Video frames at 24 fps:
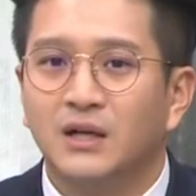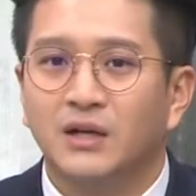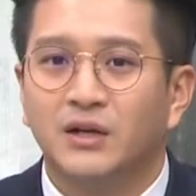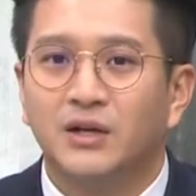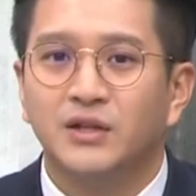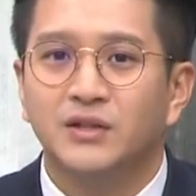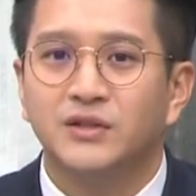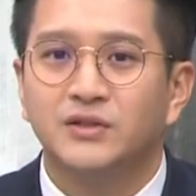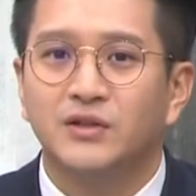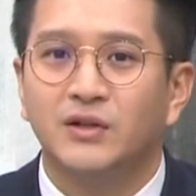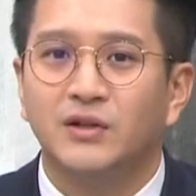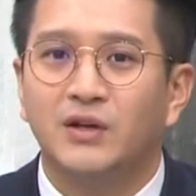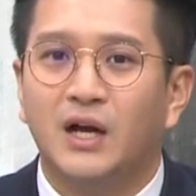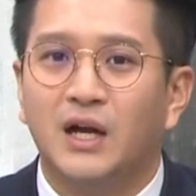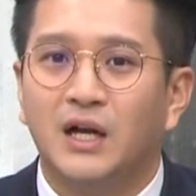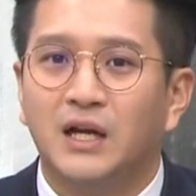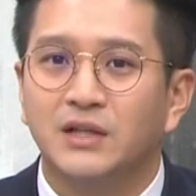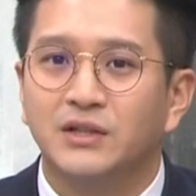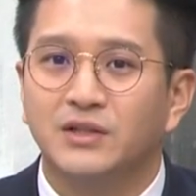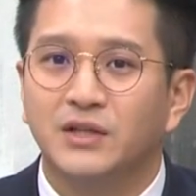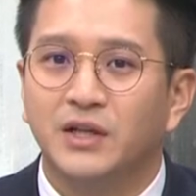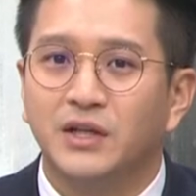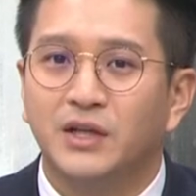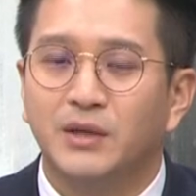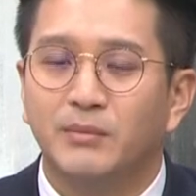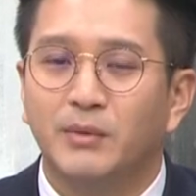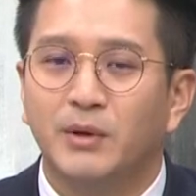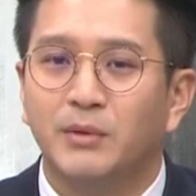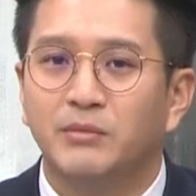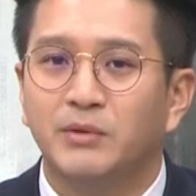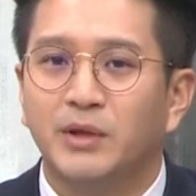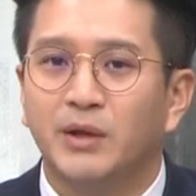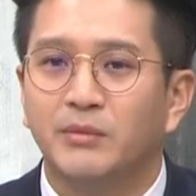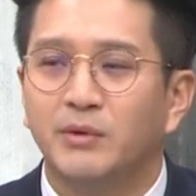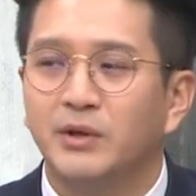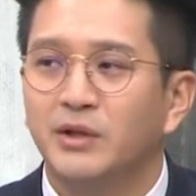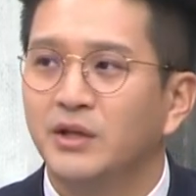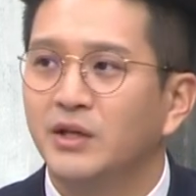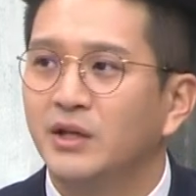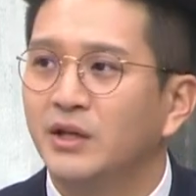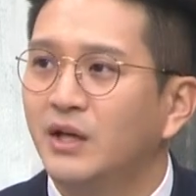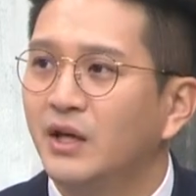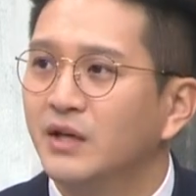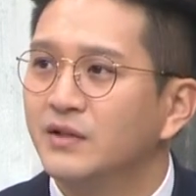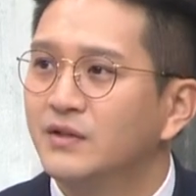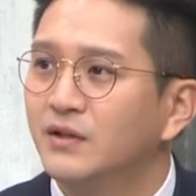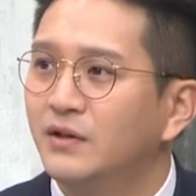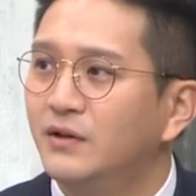그래서 저는 아까 전에 김병민
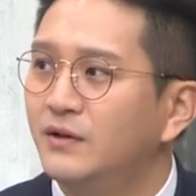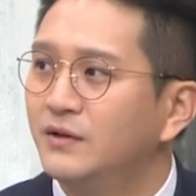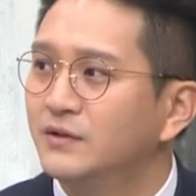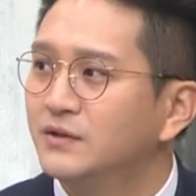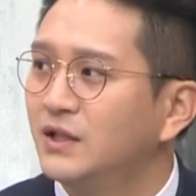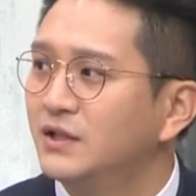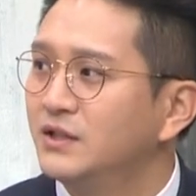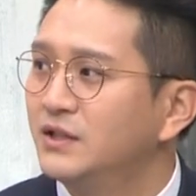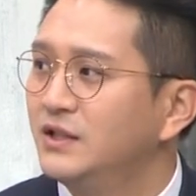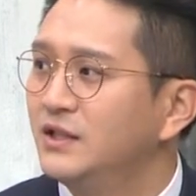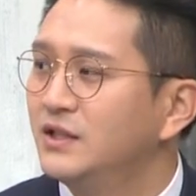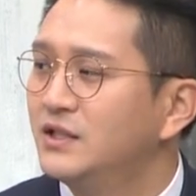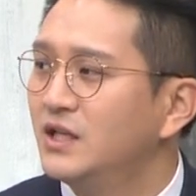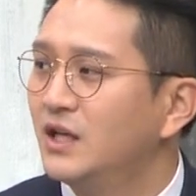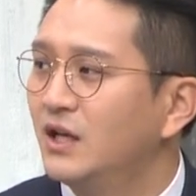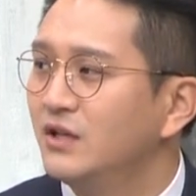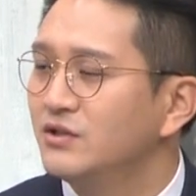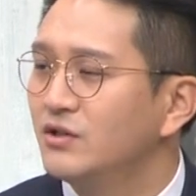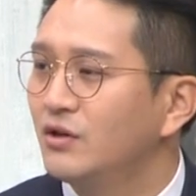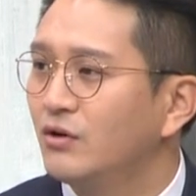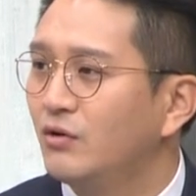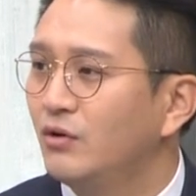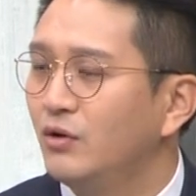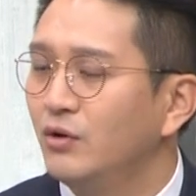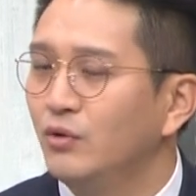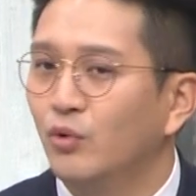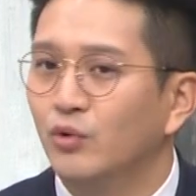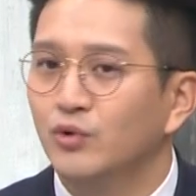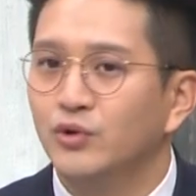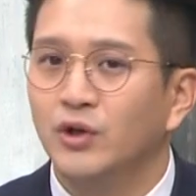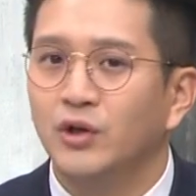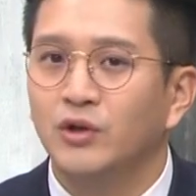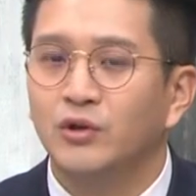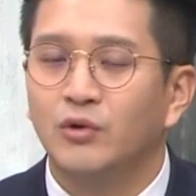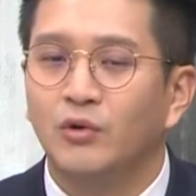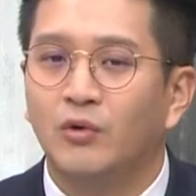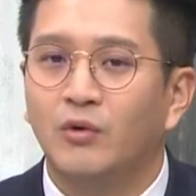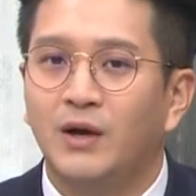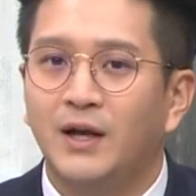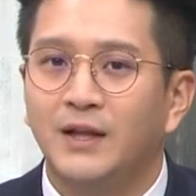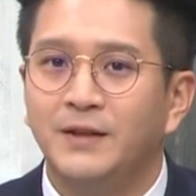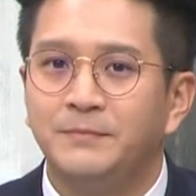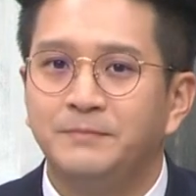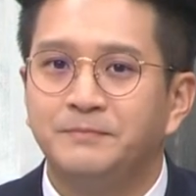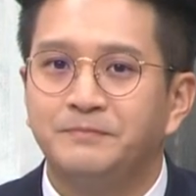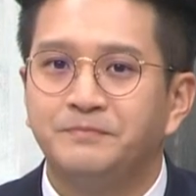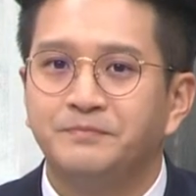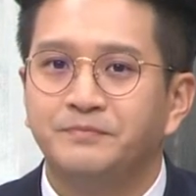대변인께서 사실 지난 정권 5년
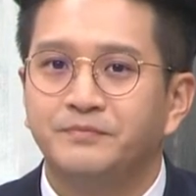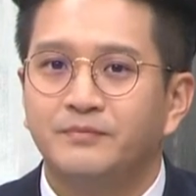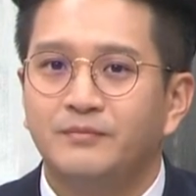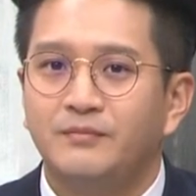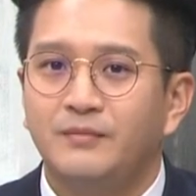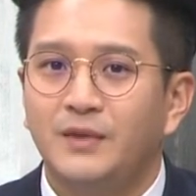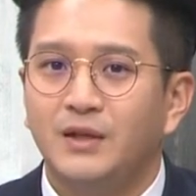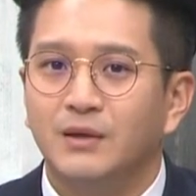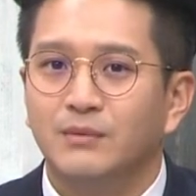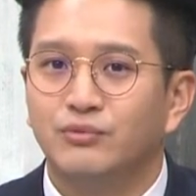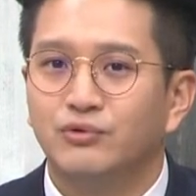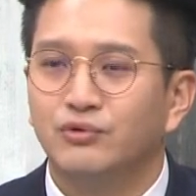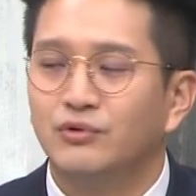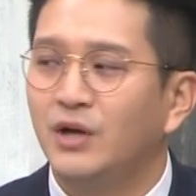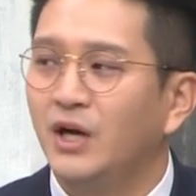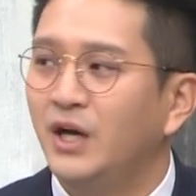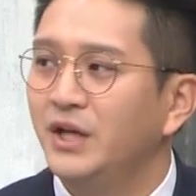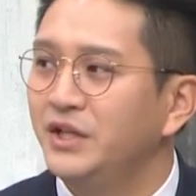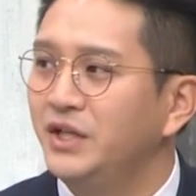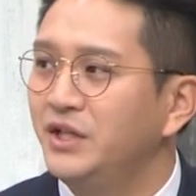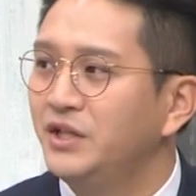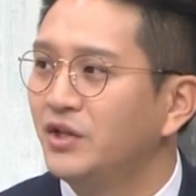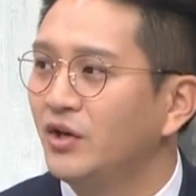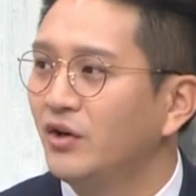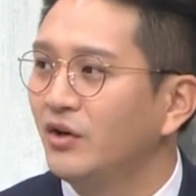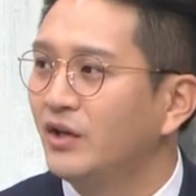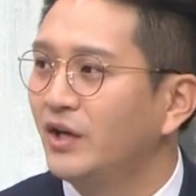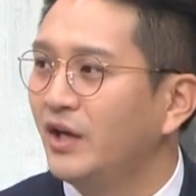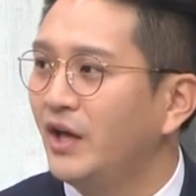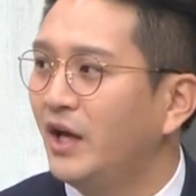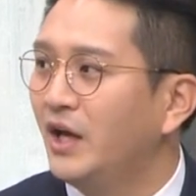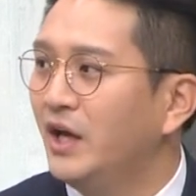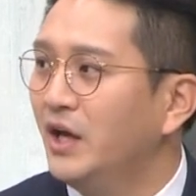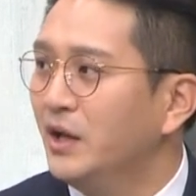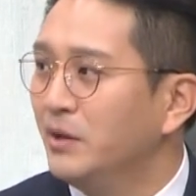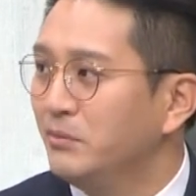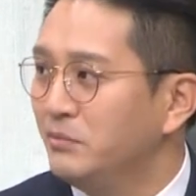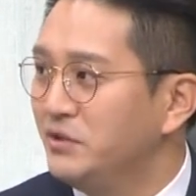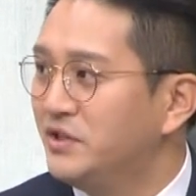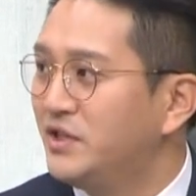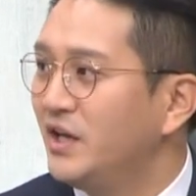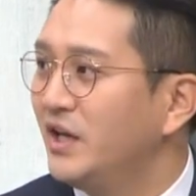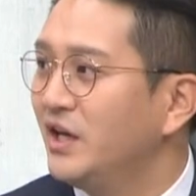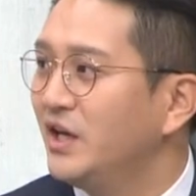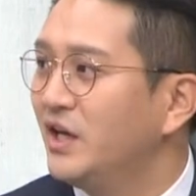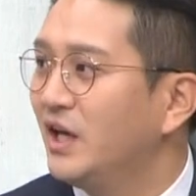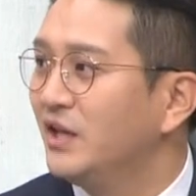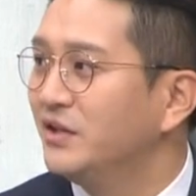동안 북한이 저렇게
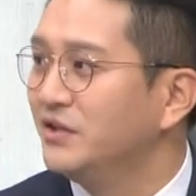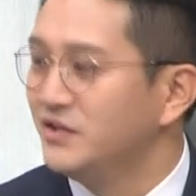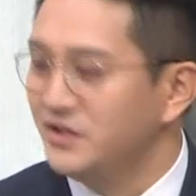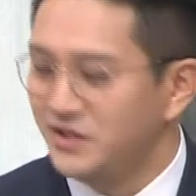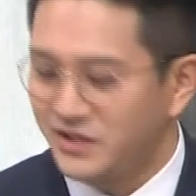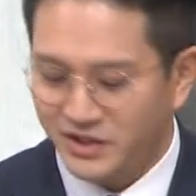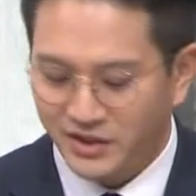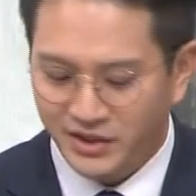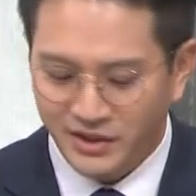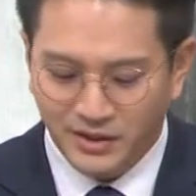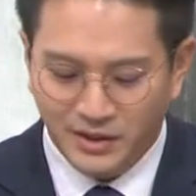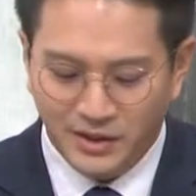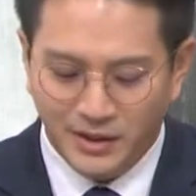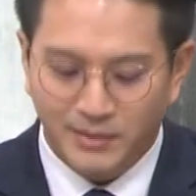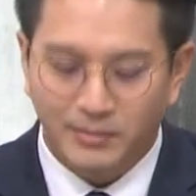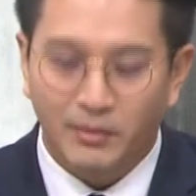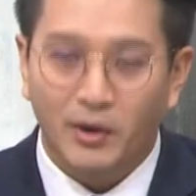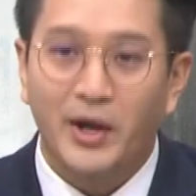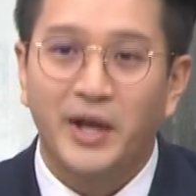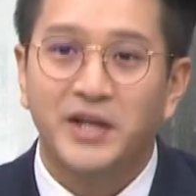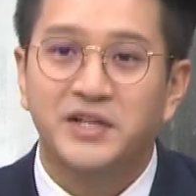미사일이라든지 뭐